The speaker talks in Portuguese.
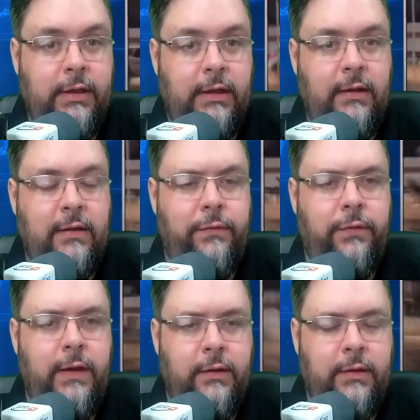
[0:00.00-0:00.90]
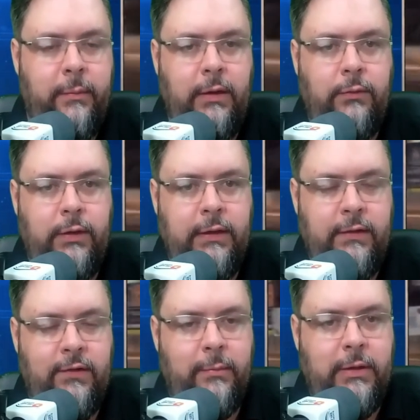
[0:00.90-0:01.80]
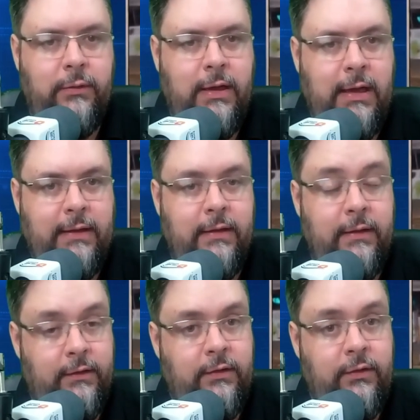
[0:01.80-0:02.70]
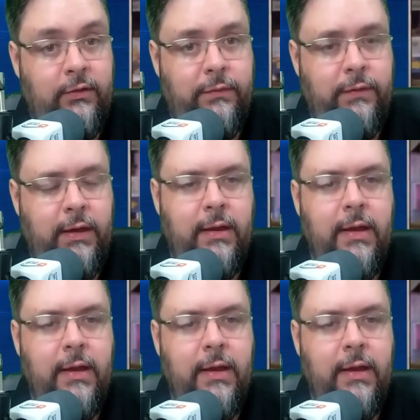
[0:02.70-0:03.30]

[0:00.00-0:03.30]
quinta-feira, também durante essa madrugada dessa sexta-feira,